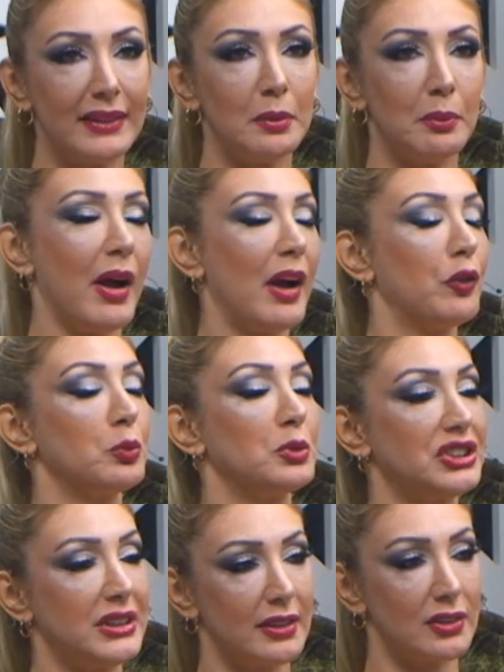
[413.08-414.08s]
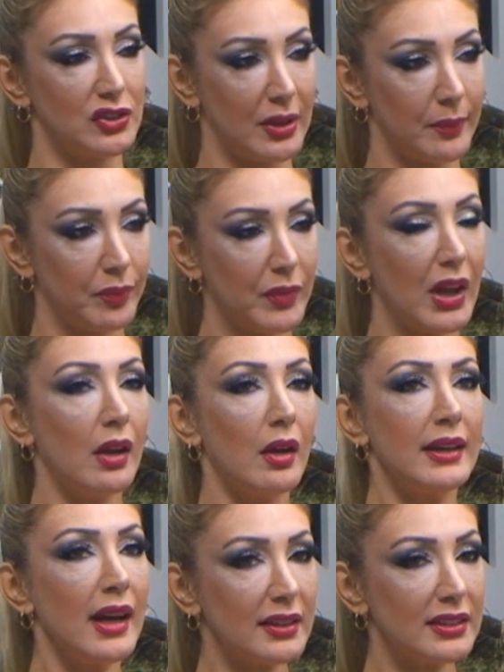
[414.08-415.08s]
dedim parfüm işine gireceğim.
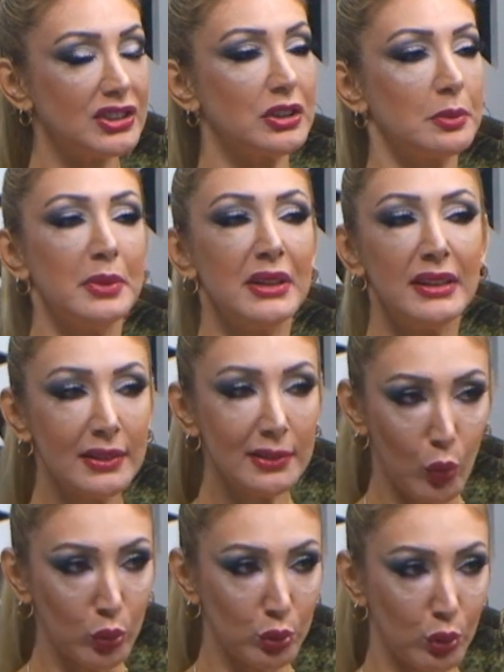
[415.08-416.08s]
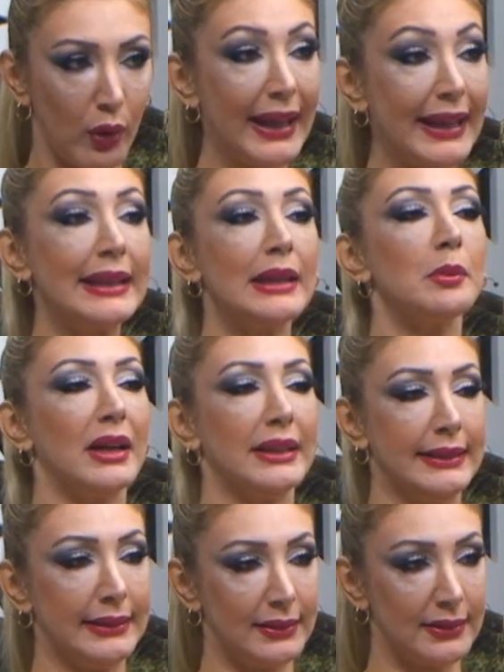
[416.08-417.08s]
Yaklaşık bir yıl oluyor. Ekim
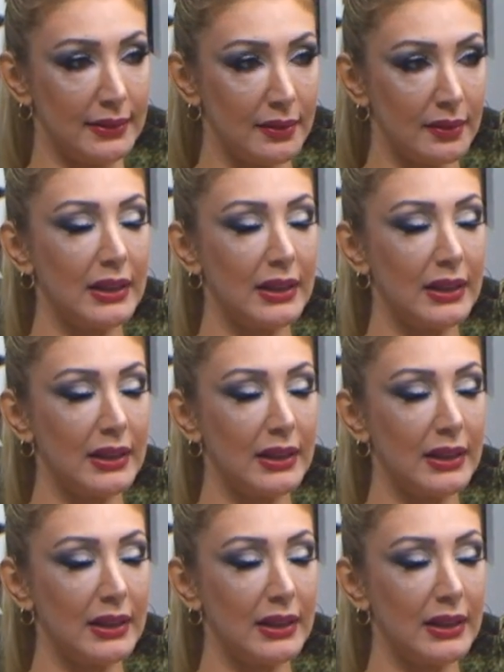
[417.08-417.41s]
ayıydı.